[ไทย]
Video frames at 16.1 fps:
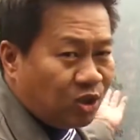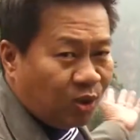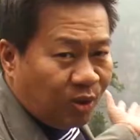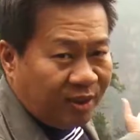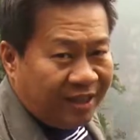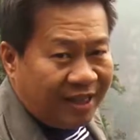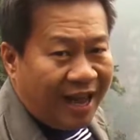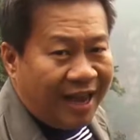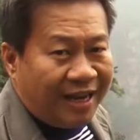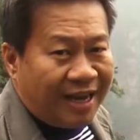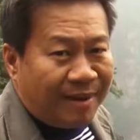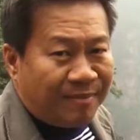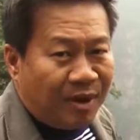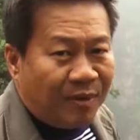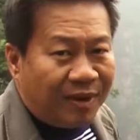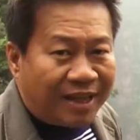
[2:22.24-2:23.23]
จุดถ่าย
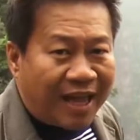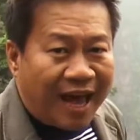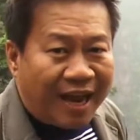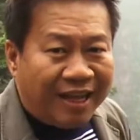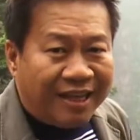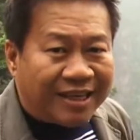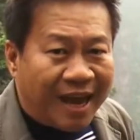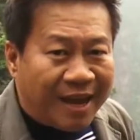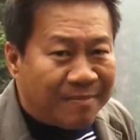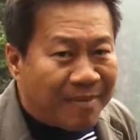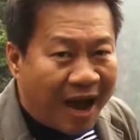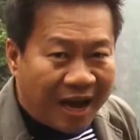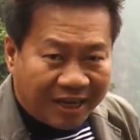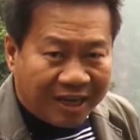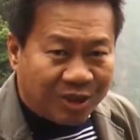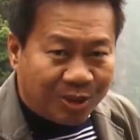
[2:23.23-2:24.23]
ทำอวตารที่ใช้
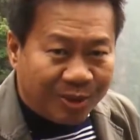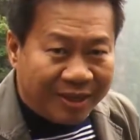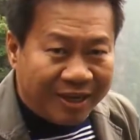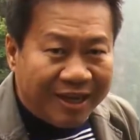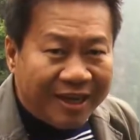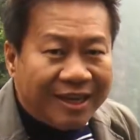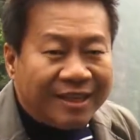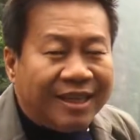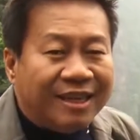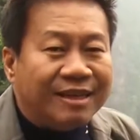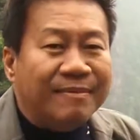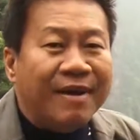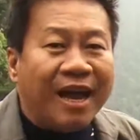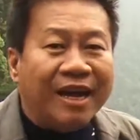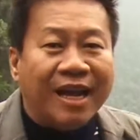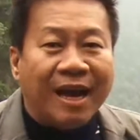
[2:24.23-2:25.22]
มากที่สุด ที่
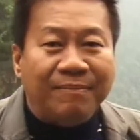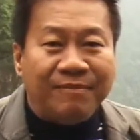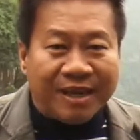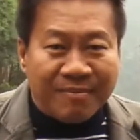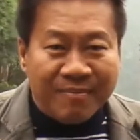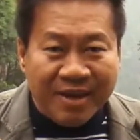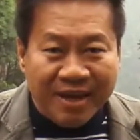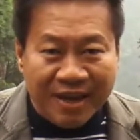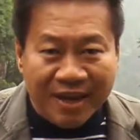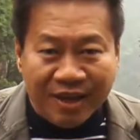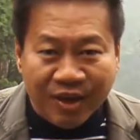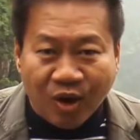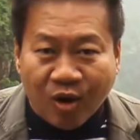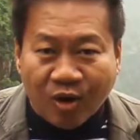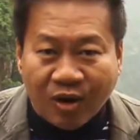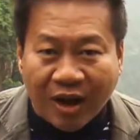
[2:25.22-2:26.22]
สำคัญครับจะมี
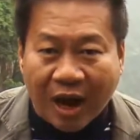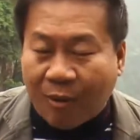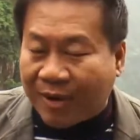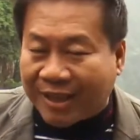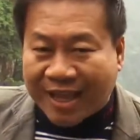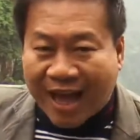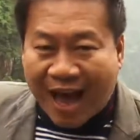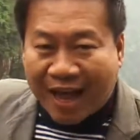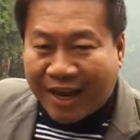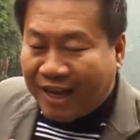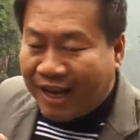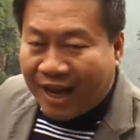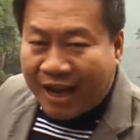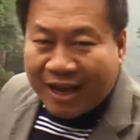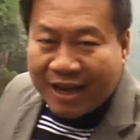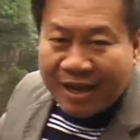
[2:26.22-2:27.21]
นกอวตารเนี่ย